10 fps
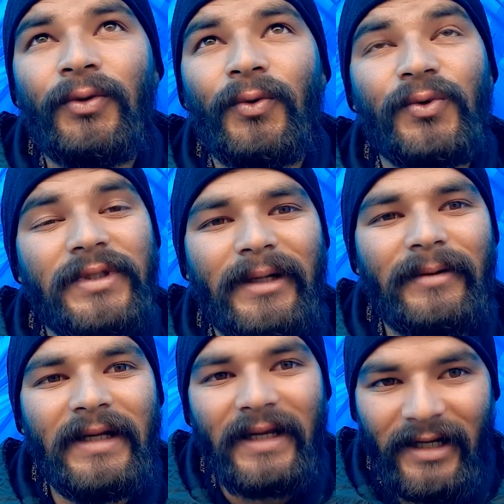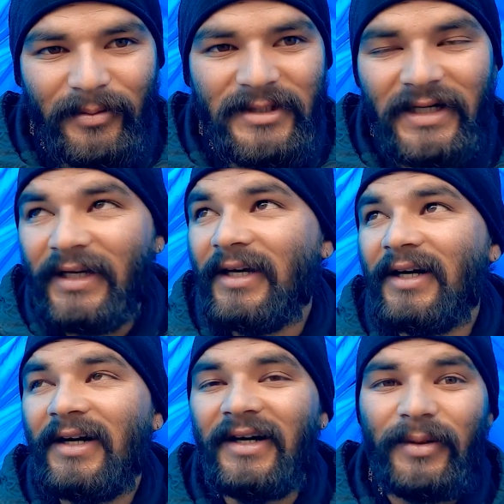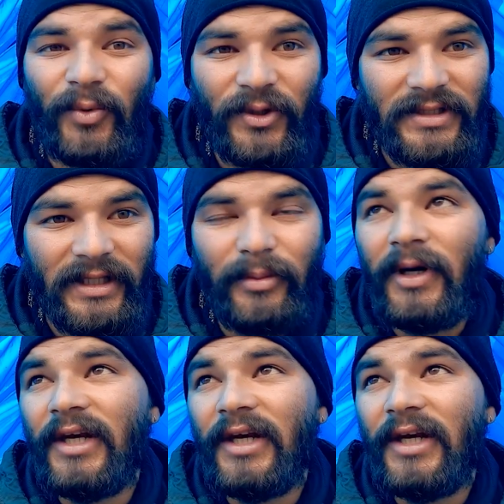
तो उसका भी डर है अभी जाने का अगर बहुत ज़्यादा